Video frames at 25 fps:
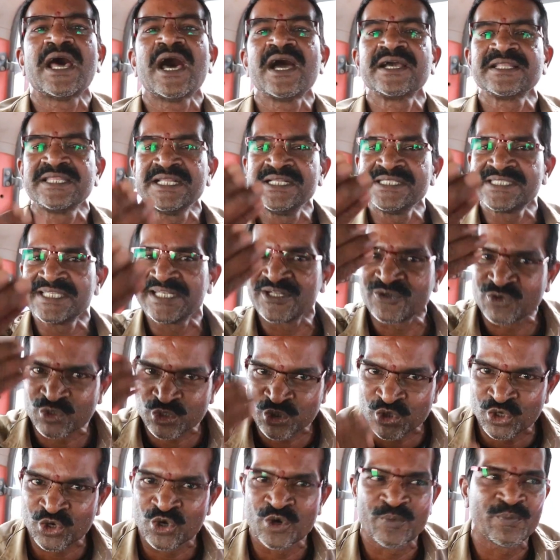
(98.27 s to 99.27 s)
నాకు తెలిసిన
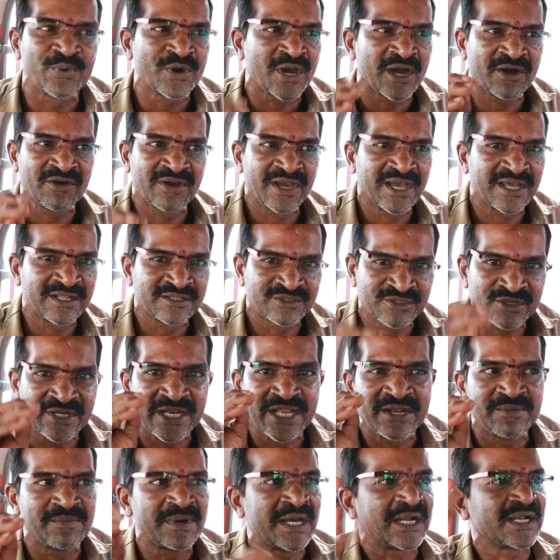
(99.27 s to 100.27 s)
కొద్దో గొప్ప అవగాహనతో
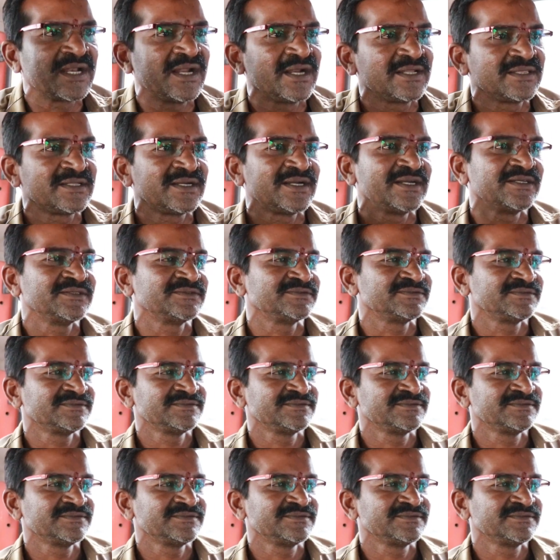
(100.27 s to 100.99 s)
నేను మాట్లాడుతున్నాను